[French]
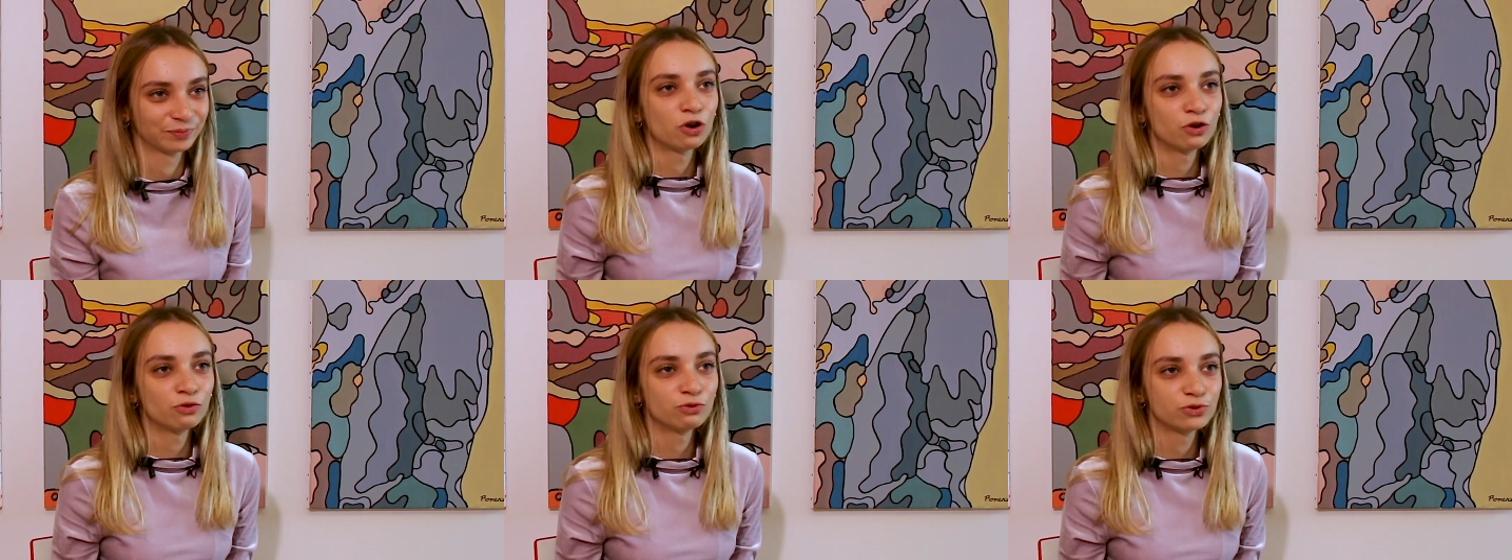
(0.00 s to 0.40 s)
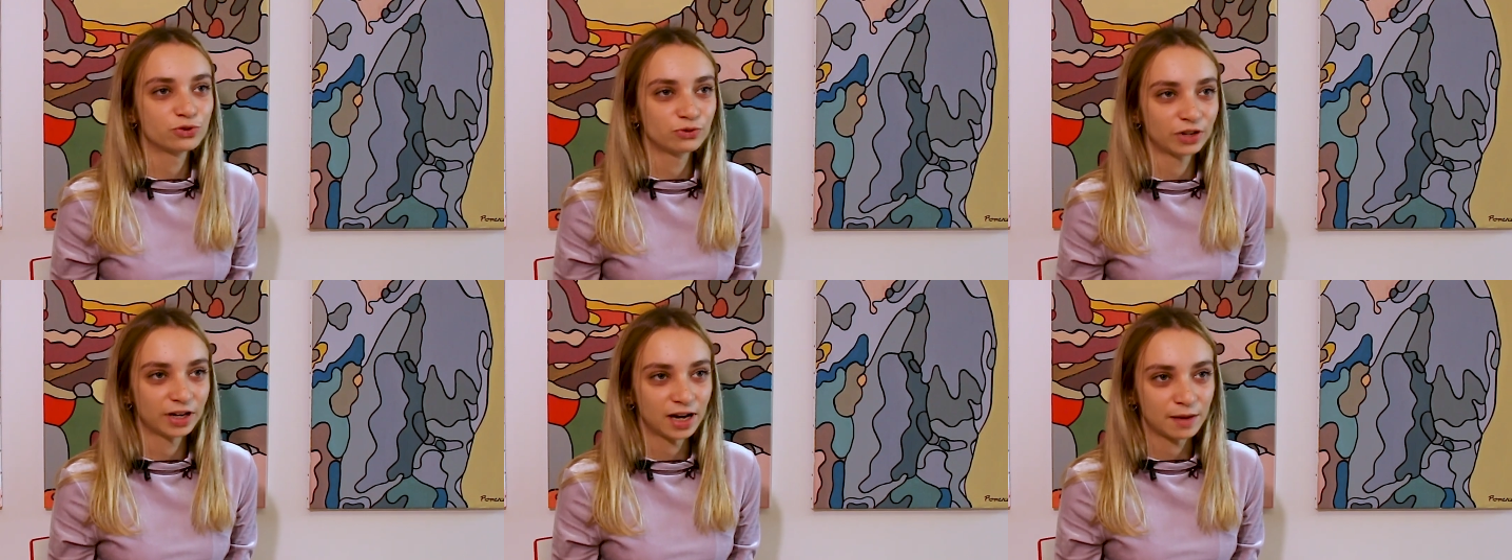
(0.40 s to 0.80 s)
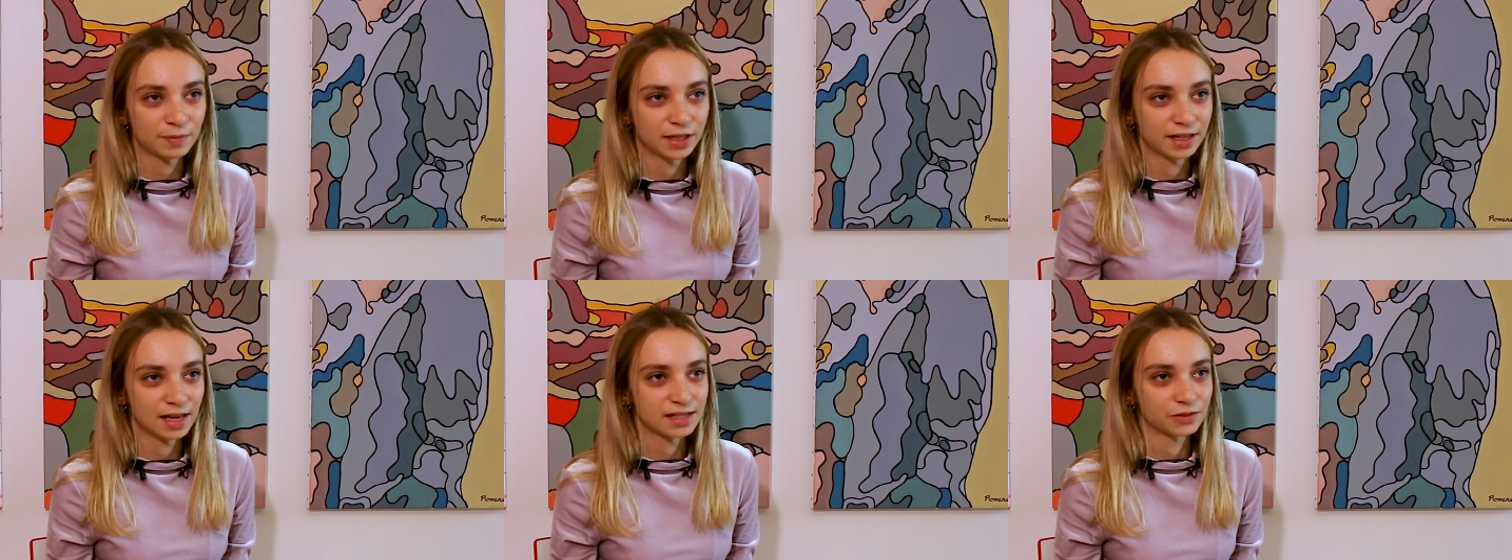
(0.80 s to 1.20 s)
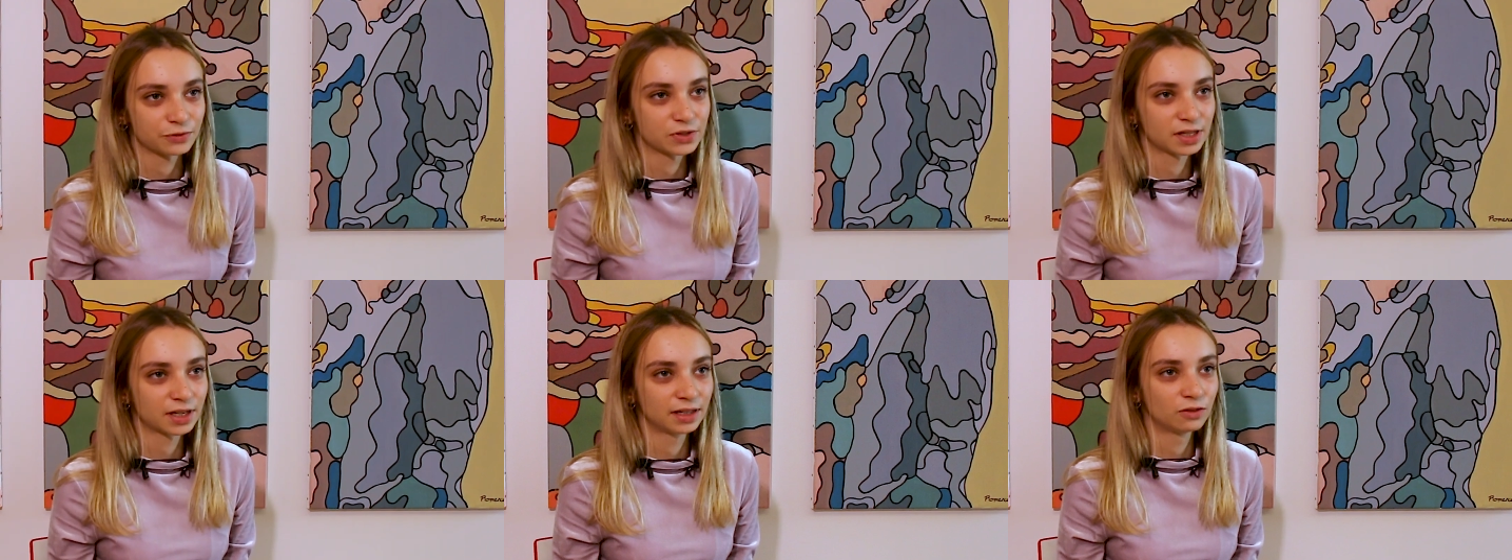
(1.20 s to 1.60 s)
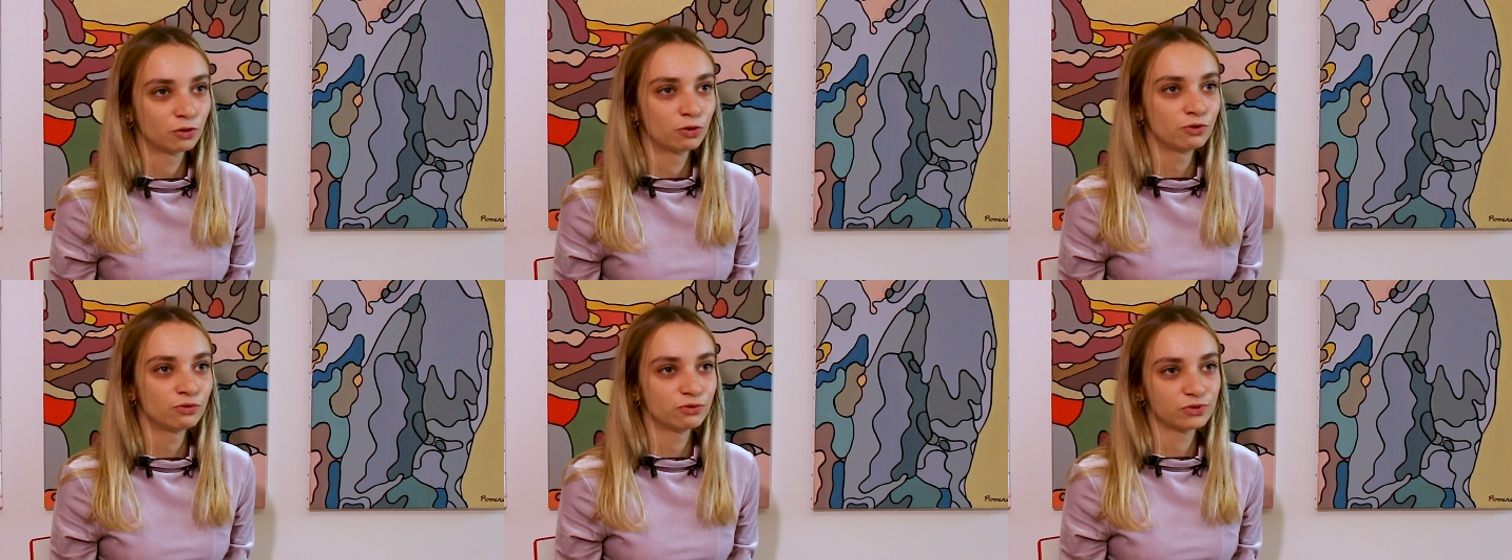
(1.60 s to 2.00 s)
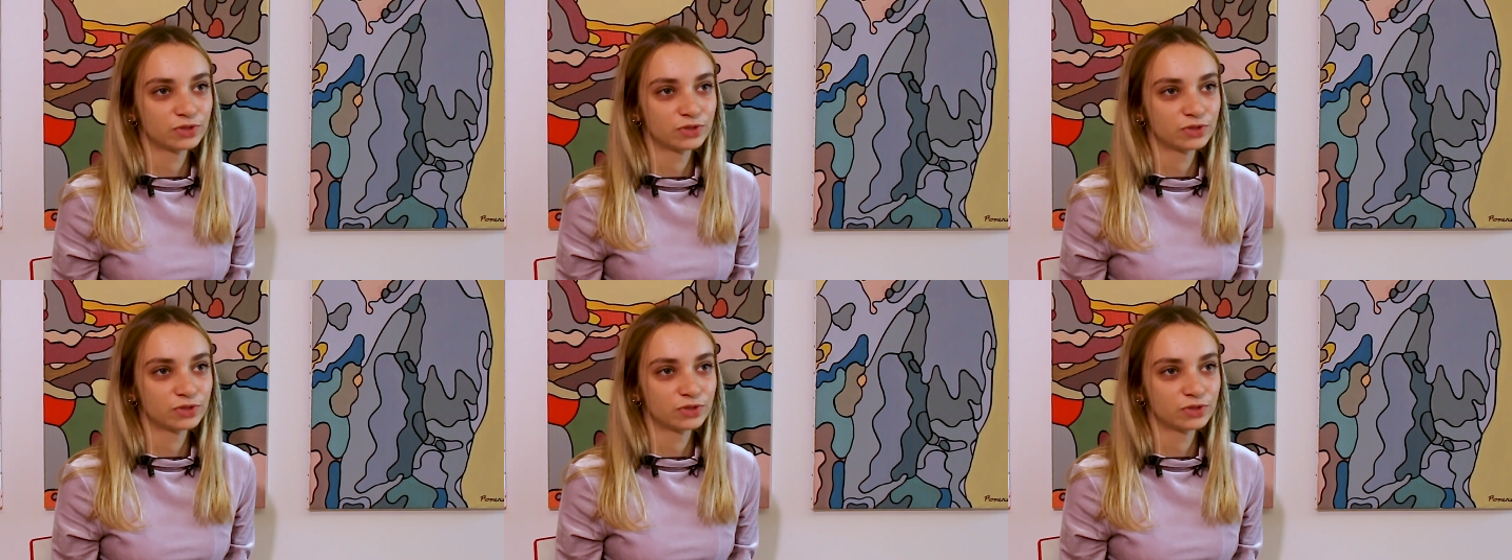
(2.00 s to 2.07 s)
Quand vous ouvrez l'application Streetco,